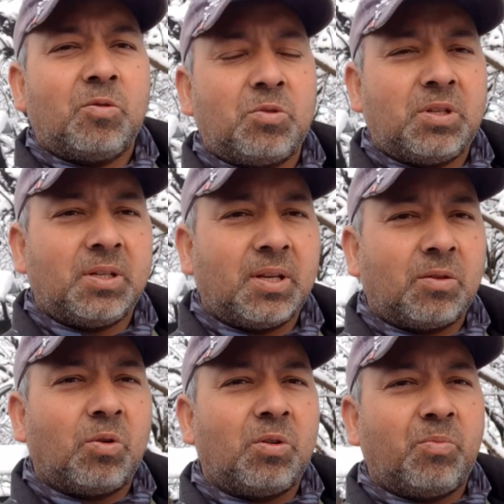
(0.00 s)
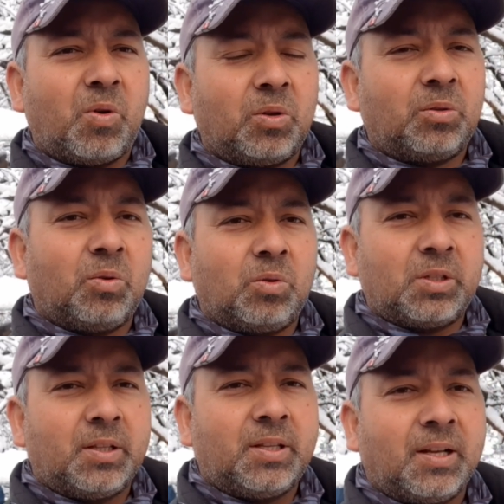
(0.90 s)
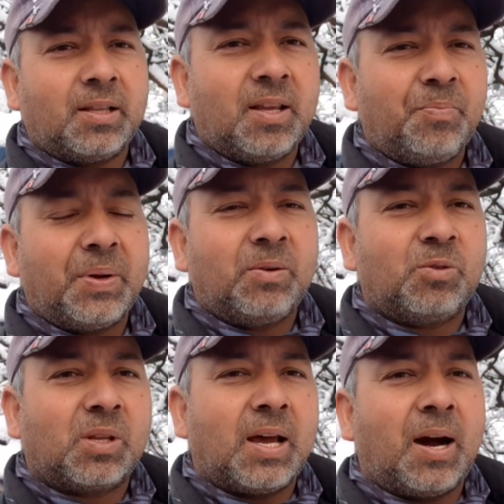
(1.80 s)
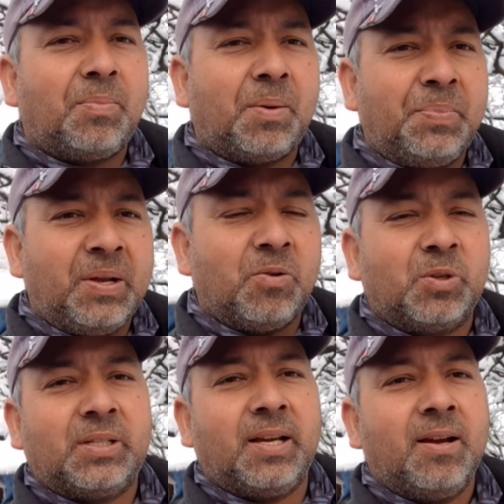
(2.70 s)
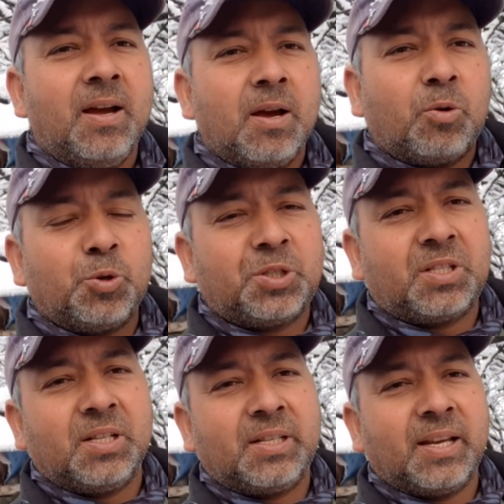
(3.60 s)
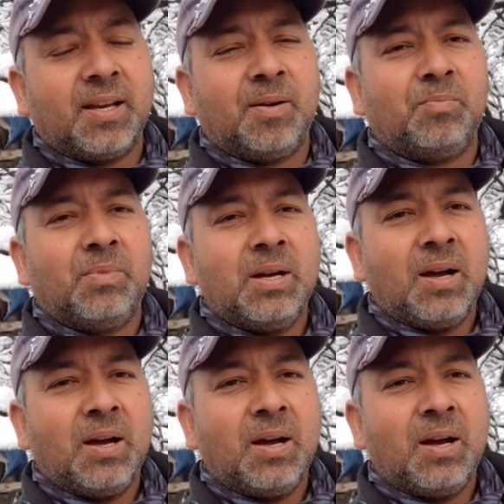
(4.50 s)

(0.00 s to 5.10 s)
तो चीज़ें थोड़ी बहुत तो चलती रहती हैं पर उसके आप अपनी ओर से कुछ चीज़ें हम